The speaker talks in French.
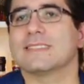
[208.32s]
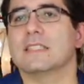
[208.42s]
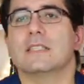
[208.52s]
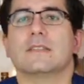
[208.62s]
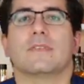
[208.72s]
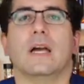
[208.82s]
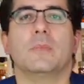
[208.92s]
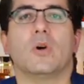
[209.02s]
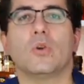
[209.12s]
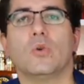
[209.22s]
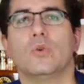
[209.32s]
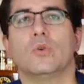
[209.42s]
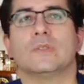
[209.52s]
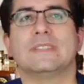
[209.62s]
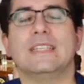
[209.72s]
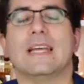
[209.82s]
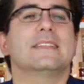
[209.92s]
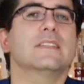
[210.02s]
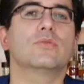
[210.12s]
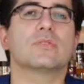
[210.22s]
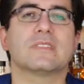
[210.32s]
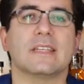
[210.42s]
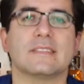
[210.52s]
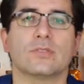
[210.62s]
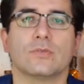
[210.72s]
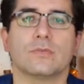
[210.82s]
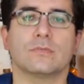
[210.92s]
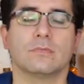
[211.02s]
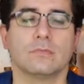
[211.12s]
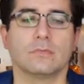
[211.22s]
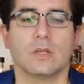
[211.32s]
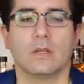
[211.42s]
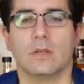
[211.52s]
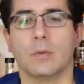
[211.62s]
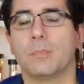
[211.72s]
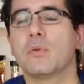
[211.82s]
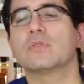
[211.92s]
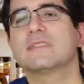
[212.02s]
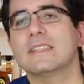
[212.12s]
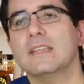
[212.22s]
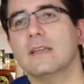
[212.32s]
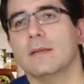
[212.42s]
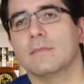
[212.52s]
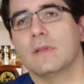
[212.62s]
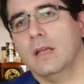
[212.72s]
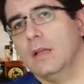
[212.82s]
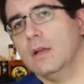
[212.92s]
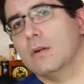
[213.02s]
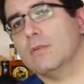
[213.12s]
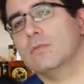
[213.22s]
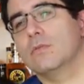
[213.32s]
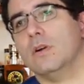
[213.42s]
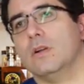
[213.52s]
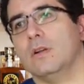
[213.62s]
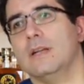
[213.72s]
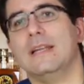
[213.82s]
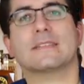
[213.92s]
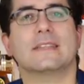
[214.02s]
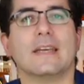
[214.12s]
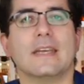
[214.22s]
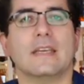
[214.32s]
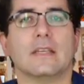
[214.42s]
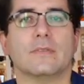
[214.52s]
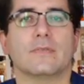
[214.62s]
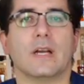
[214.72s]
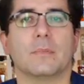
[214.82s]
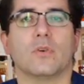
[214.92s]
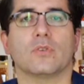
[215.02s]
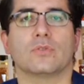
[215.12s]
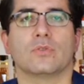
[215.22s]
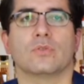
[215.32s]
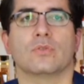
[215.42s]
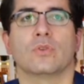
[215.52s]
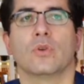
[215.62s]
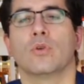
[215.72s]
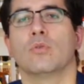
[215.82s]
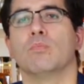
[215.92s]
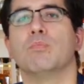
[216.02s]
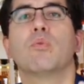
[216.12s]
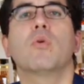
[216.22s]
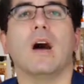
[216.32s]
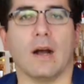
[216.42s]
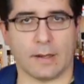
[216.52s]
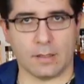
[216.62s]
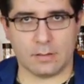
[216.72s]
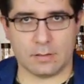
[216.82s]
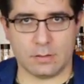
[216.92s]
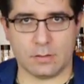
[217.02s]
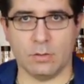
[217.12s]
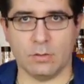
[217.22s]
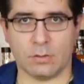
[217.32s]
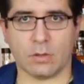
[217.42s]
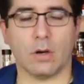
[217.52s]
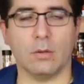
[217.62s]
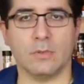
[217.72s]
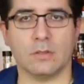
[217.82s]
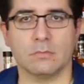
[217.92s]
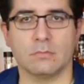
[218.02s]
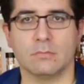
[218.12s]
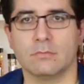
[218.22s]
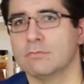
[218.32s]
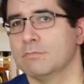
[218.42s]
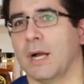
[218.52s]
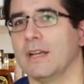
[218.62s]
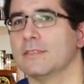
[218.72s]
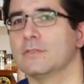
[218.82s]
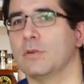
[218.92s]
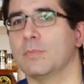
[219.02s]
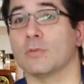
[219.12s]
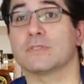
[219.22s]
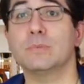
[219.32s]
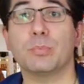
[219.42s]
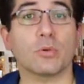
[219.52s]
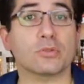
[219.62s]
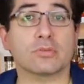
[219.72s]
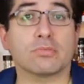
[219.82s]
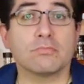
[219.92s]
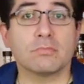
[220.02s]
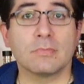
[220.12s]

c'est vraiment la dégustation posée où euh, l'intérêt est vraiment de boire le rhum, par exemple en tiponche,